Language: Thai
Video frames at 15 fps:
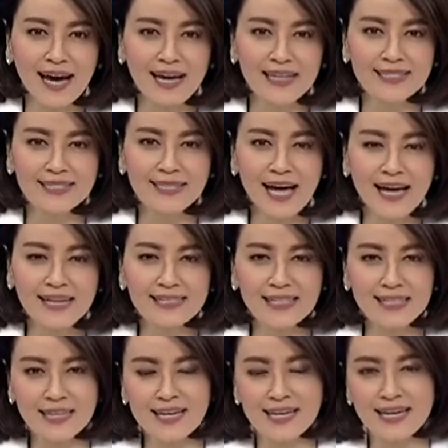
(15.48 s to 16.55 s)
การสร้างส
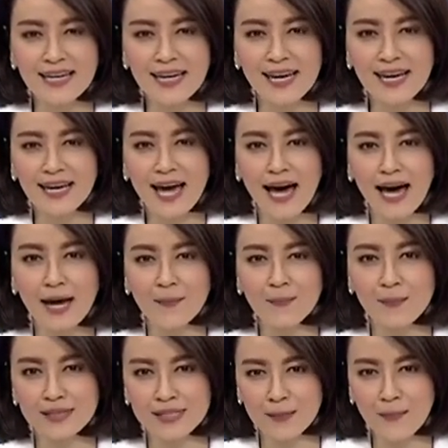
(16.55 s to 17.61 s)
ติและการ
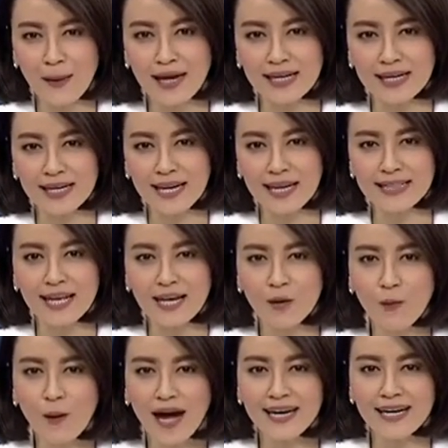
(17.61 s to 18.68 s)
ปฏิบัติในแต่
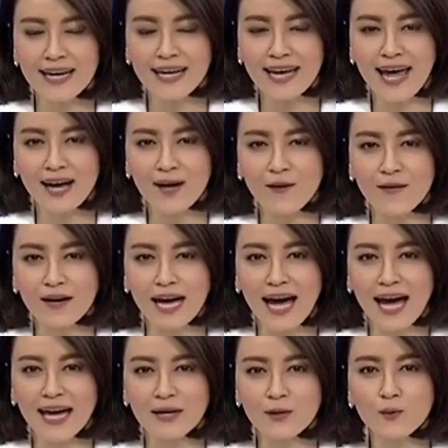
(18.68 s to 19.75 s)
ละวันในแง่ของ
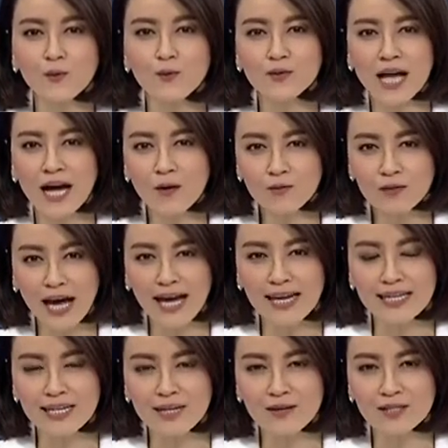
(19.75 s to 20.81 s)
การรู้เท่าทัน
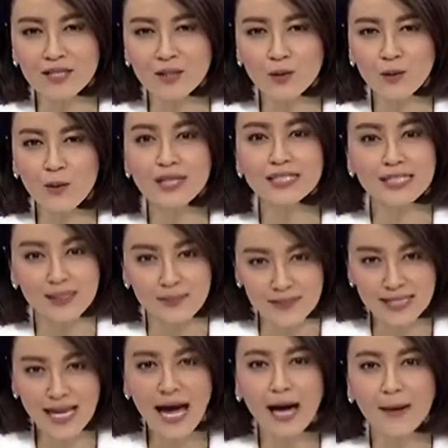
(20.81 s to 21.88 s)
ก็จะช่วยเสริม
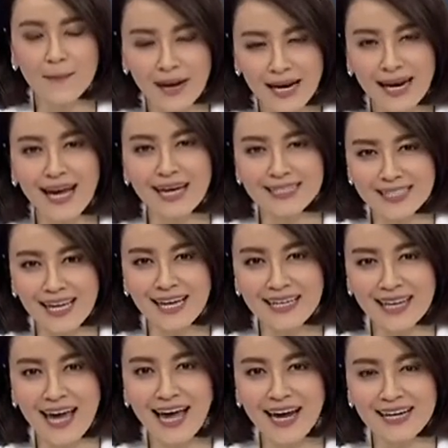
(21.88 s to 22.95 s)
สร้างพลังใจ
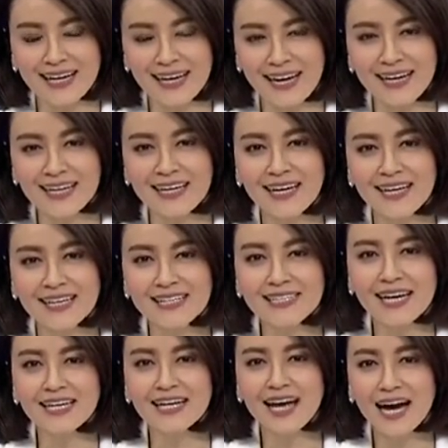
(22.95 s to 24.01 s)
ได้นะคะ ดิ
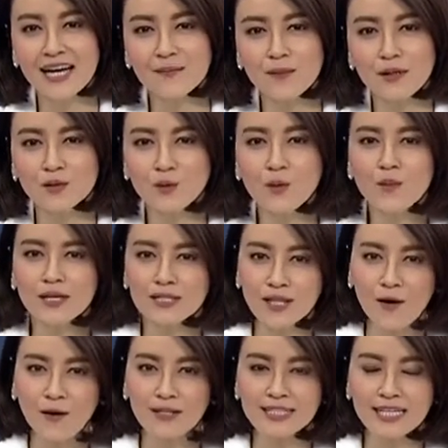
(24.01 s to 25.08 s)
ฉันคัดบางช่วงบาง
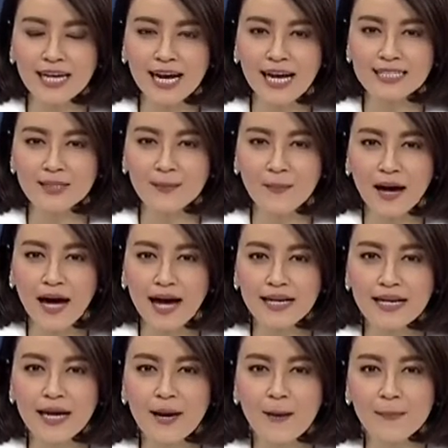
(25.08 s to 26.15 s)
ตอนจากการสัมภาษ
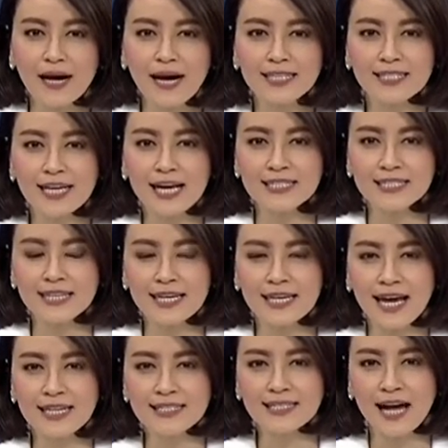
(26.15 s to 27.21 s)
ณ์ พระอาจารย์ช
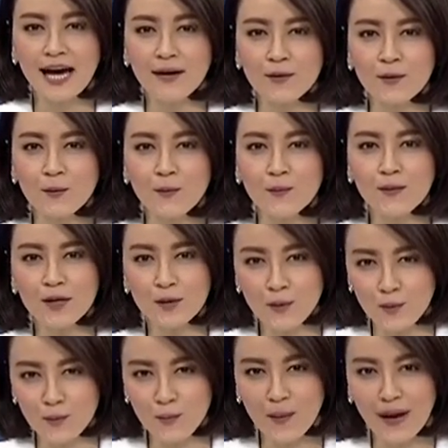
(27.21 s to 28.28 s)
ยสาโรภิก
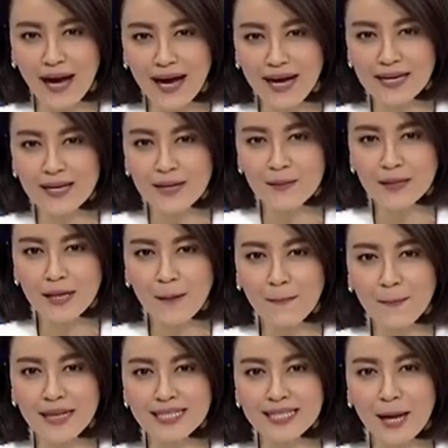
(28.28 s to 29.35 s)
ขุมาเพื่อ
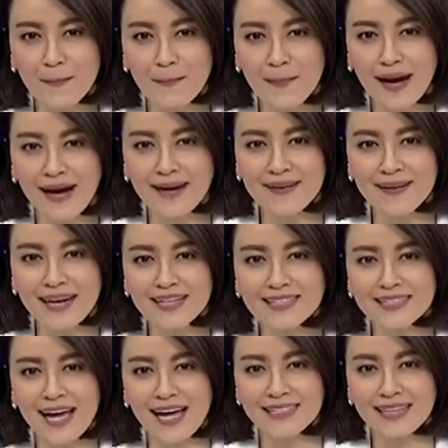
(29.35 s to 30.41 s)
เป็นธรรมะรัก
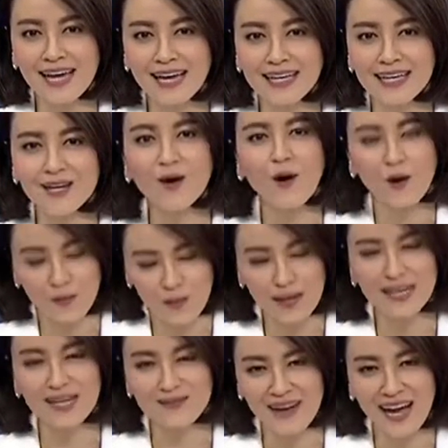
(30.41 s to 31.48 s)
ษาใจก่อนวั
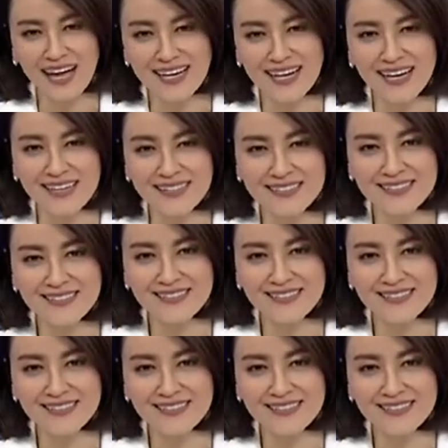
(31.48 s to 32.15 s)
นทำงานค่ะ